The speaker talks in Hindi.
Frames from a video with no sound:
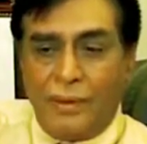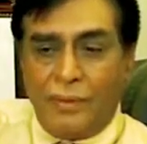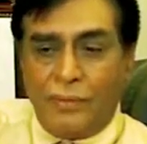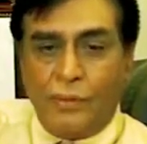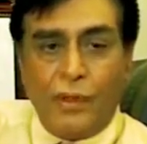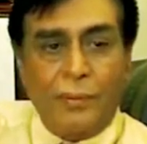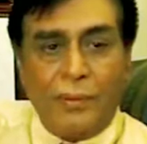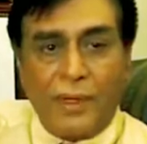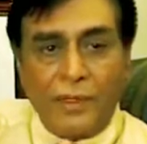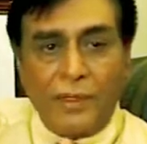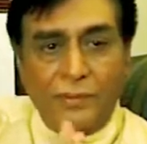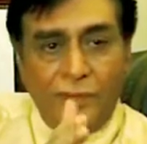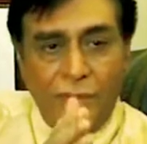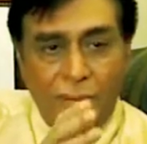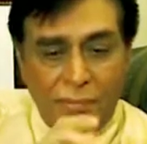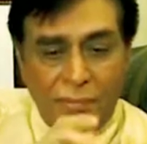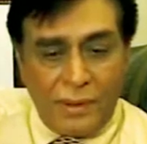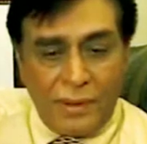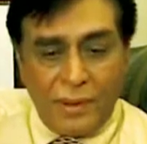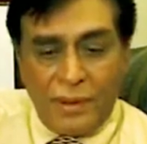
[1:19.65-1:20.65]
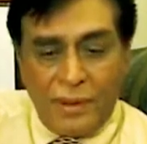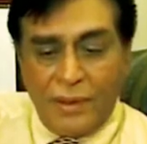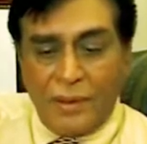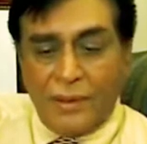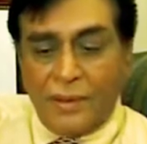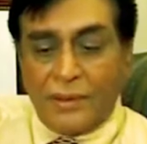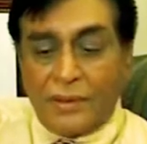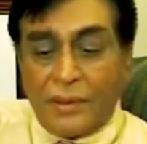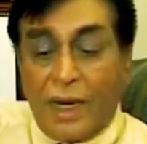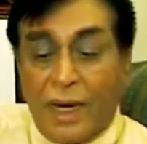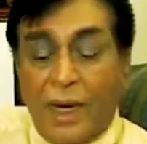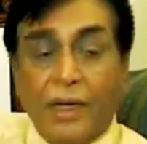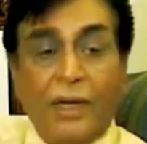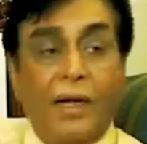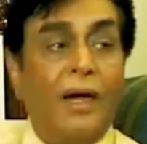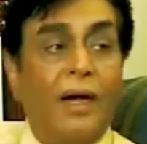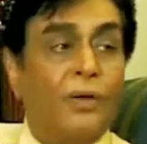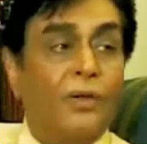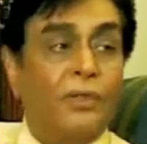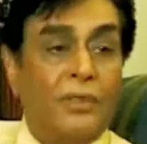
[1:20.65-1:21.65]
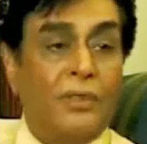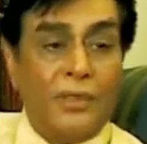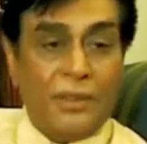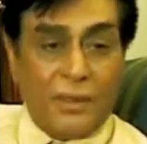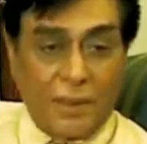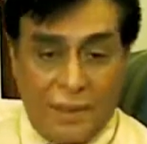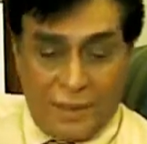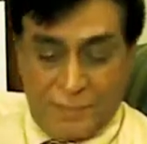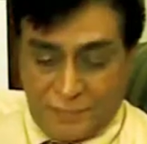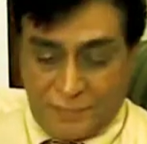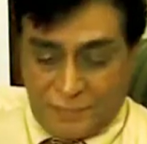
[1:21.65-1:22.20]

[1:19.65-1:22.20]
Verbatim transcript: वो हमारी फिल्म थी चराग कहाँ रोशनी कहाँ